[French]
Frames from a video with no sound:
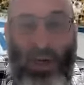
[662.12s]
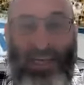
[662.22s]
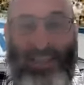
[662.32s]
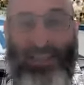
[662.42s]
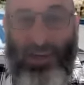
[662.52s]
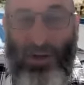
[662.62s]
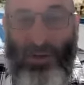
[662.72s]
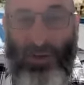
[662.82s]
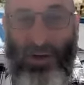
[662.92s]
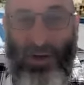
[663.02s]

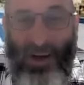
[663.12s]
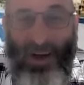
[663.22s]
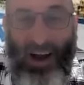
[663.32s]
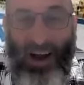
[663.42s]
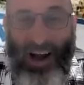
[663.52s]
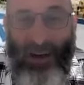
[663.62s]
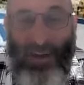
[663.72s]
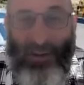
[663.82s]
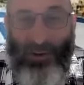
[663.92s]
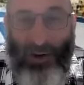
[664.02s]
exactement la même
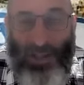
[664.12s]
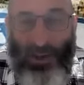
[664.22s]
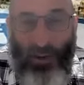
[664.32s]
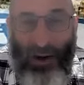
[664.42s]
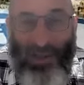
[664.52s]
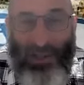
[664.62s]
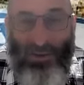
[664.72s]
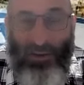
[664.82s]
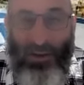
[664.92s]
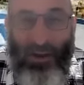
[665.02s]
éducation à la
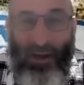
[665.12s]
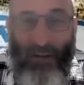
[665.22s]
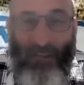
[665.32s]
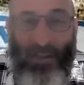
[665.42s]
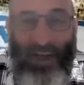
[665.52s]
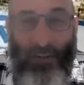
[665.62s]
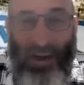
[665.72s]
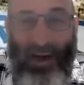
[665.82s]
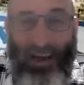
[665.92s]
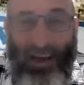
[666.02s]
maison, mais ce n'est
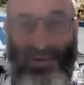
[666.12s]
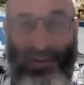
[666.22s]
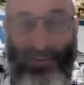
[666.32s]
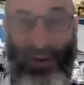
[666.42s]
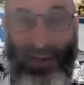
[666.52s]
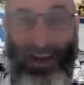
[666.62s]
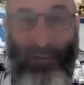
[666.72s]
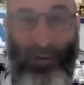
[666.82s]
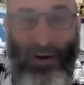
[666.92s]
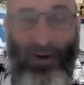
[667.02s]
pas la responsabilité des
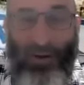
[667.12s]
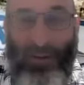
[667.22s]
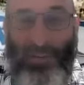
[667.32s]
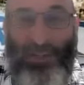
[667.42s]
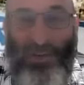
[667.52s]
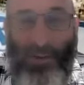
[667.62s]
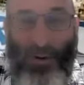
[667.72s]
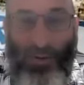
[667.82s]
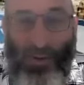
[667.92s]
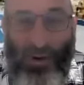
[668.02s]
parents. À partir du
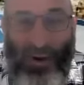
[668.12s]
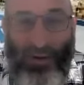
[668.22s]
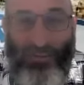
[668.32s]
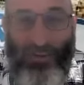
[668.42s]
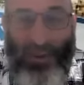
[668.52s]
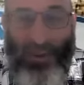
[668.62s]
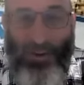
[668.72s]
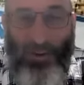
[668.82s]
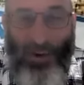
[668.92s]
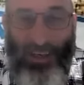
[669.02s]
moment où l'enfant est
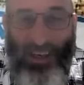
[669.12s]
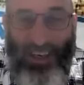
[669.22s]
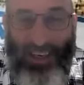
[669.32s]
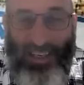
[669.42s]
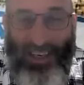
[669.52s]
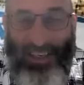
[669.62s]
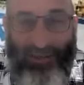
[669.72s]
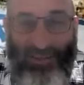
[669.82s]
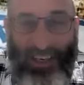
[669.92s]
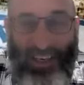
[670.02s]
adulte, c'est sa
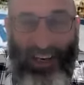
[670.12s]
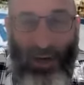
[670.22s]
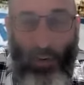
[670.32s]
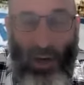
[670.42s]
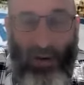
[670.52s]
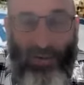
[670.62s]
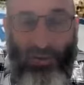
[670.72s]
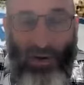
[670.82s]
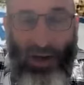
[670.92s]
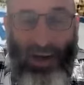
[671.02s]
vie et lui la,
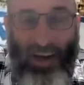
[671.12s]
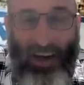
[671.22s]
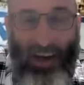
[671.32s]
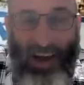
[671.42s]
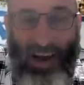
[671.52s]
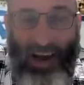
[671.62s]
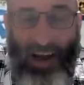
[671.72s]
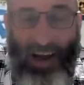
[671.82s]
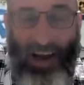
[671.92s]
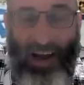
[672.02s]
vue,
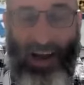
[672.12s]
la